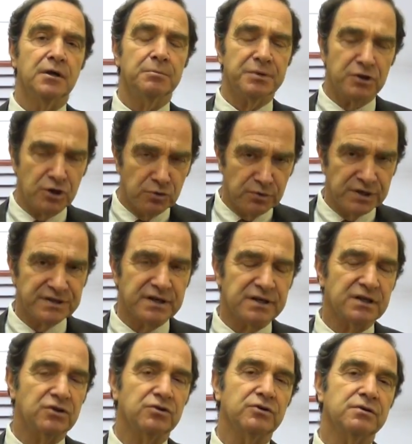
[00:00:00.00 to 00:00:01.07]
Pero en nuestra
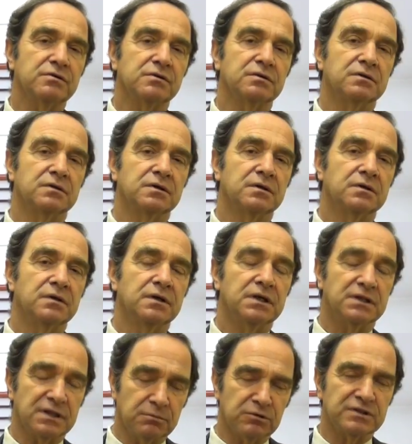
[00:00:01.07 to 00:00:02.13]
región
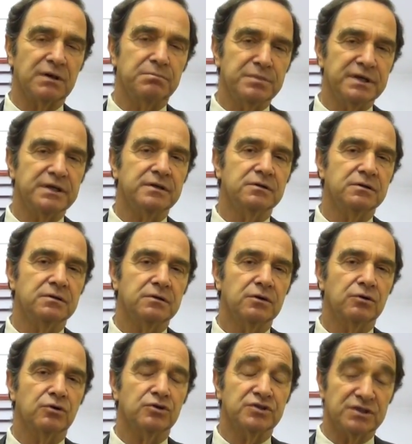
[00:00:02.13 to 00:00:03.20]
estamos también
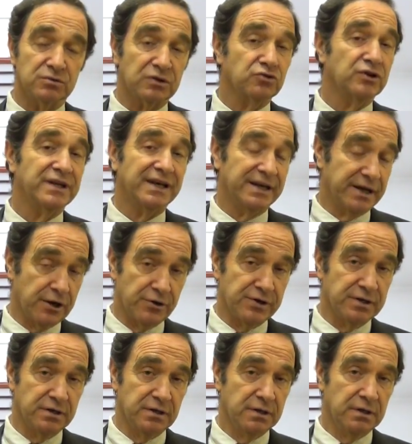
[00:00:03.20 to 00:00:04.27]
con situaciones
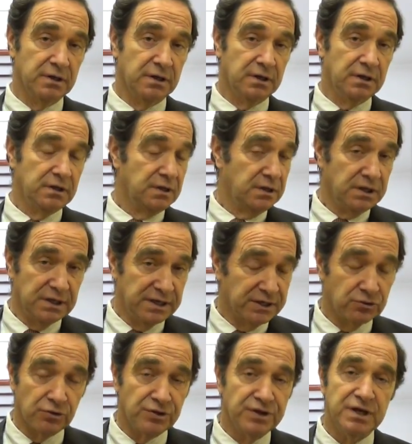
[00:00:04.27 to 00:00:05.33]
graves. En
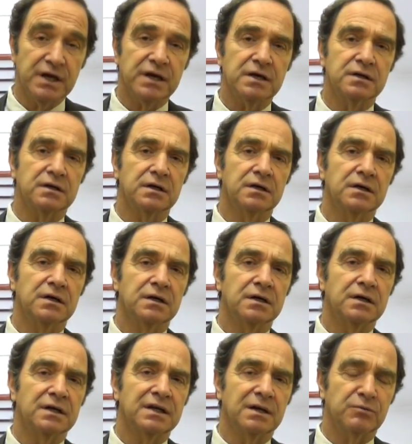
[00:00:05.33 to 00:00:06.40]
estos días,
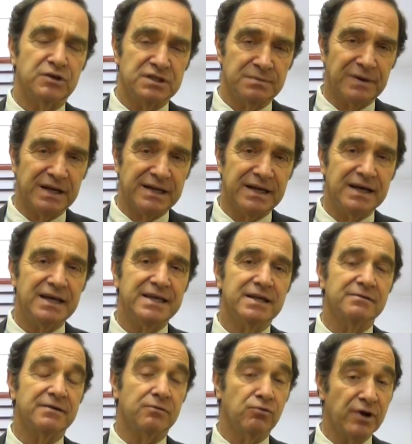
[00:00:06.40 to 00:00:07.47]
la municipalidad de
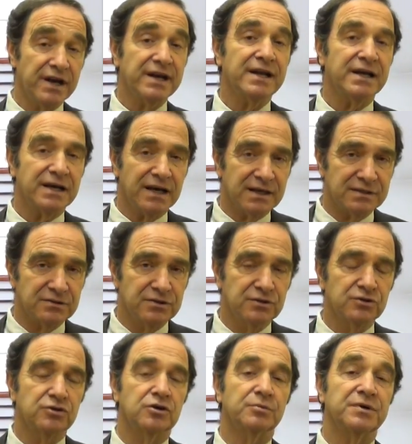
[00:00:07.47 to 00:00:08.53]
Hierbas Buenas ha
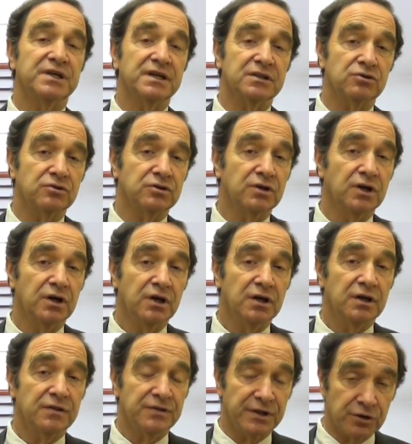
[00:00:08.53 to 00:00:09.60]
sido objeto
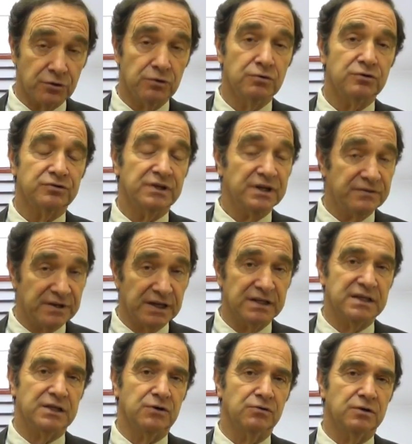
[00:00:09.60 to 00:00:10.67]
de robos
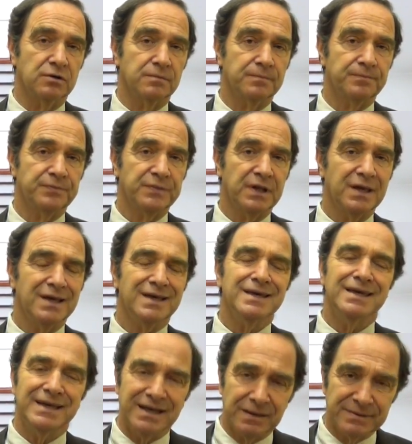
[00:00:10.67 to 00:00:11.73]
significativos.
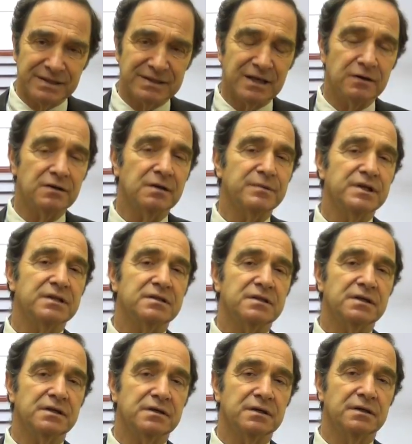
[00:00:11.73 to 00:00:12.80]
Y
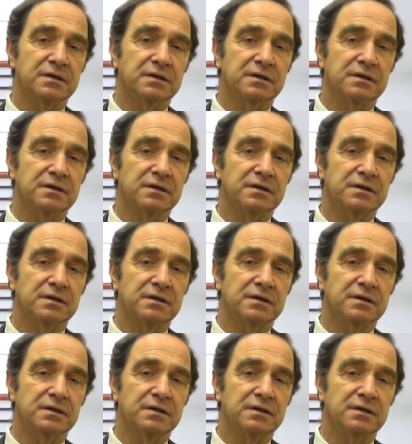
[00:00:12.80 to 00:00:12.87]
lamentablemente,